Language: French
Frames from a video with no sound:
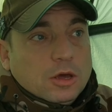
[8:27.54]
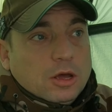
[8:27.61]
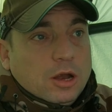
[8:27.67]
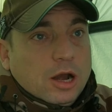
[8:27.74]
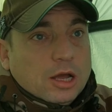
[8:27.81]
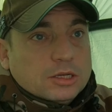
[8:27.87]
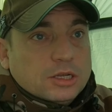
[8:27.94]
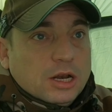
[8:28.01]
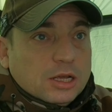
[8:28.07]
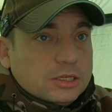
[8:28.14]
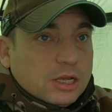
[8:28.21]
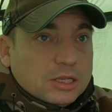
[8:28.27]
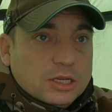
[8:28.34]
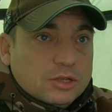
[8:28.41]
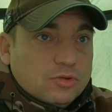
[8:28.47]
là, c'est
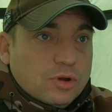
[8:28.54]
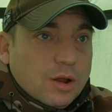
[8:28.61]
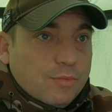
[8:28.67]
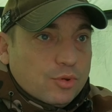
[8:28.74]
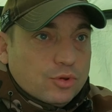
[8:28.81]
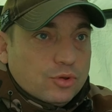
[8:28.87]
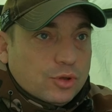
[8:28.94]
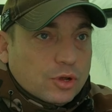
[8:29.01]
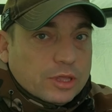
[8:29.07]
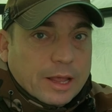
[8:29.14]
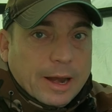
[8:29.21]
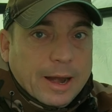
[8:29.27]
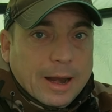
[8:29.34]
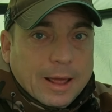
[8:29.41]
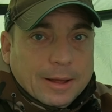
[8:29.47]
l'incertitude la plus
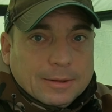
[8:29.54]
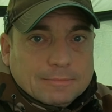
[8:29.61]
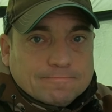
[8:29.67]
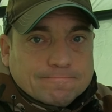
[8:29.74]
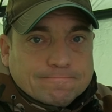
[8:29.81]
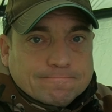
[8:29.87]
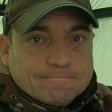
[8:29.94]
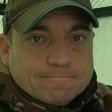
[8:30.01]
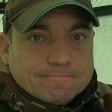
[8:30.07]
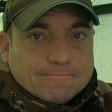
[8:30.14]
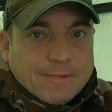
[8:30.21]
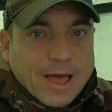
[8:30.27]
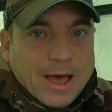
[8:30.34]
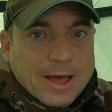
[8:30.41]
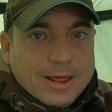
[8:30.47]
totale.
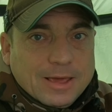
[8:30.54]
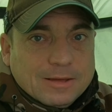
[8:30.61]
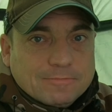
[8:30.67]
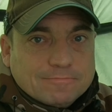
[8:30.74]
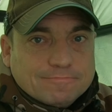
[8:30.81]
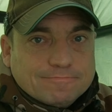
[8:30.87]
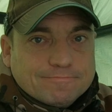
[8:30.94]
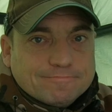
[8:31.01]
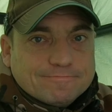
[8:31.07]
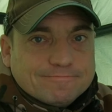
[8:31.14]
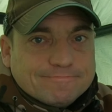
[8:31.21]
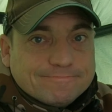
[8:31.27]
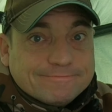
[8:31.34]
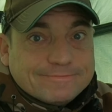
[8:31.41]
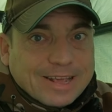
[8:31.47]
Allez,
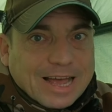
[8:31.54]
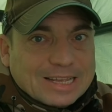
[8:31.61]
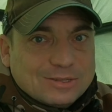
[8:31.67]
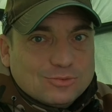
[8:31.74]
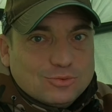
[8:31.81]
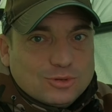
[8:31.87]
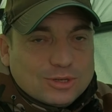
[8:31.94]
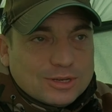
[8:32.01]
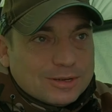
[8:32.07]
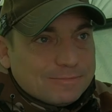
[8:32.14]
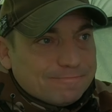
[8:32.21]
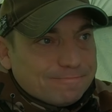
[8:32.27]
à toute.